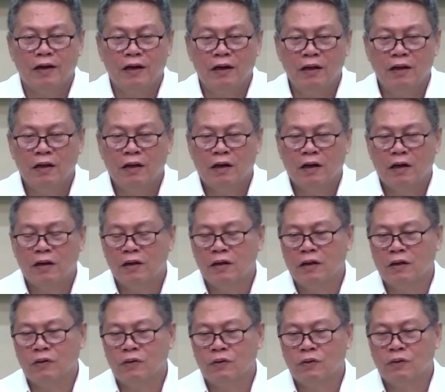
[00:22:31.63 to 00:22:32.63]
yan. Ay
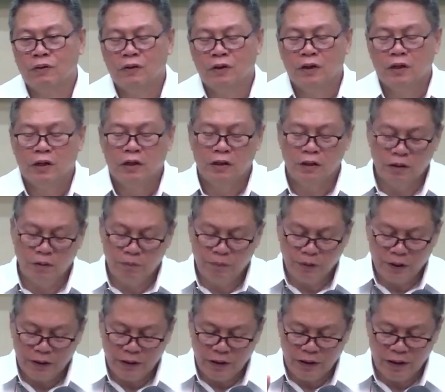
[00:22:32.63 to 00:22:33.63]
nako, hindi
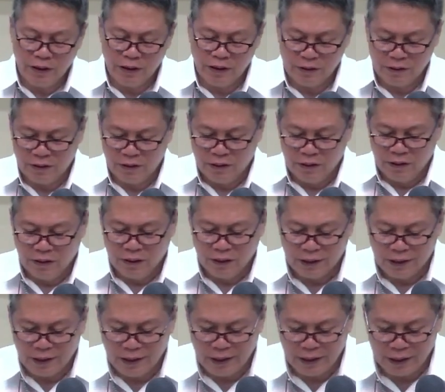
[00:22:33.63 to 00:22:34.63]
pwede yan.
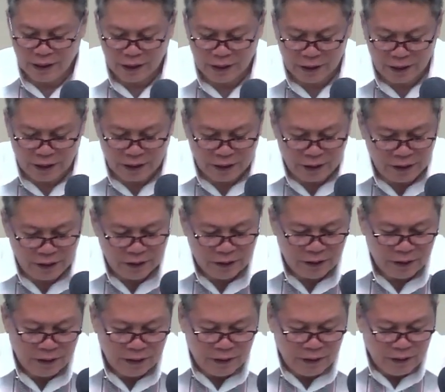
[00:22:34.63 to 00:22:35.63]
Kailangan ay
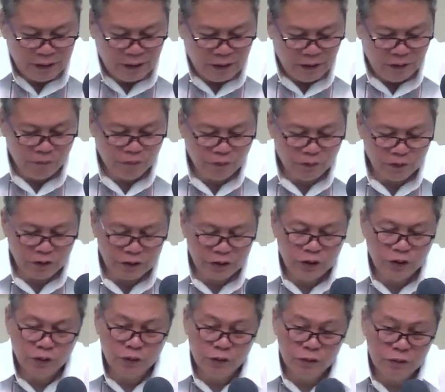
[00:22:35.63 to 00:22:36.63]

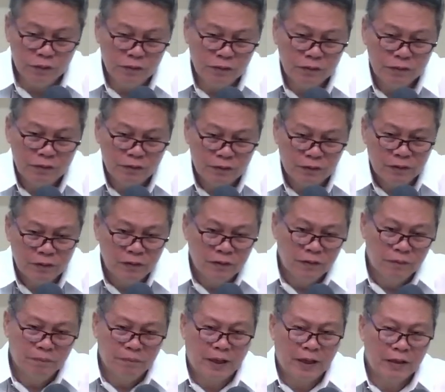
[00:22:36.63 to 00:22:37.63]
enforce yung
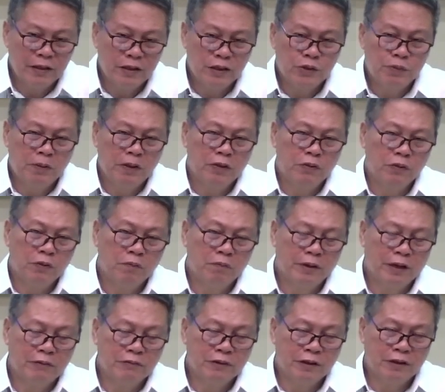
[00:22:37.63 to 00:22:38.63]
punishment o yung
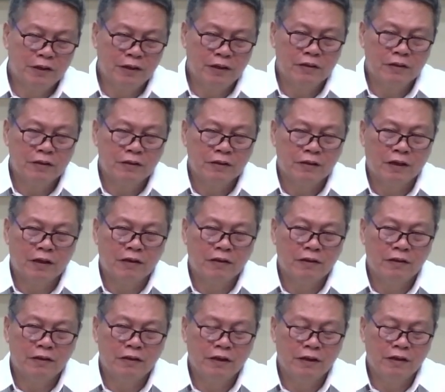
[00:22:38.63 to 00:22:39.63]
boundaries na
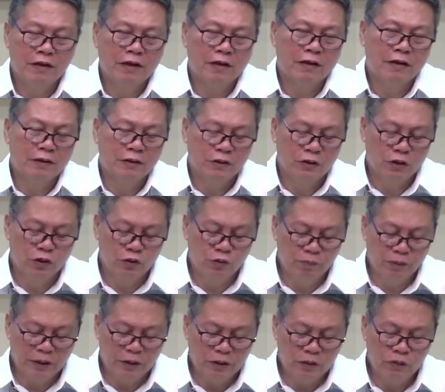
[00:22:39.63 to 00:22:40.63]
hindi niya
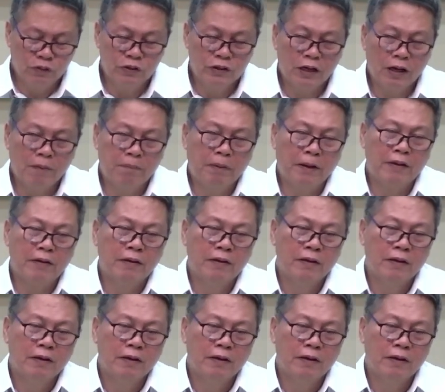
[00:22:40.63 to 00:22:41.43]
tinupad yung usapan.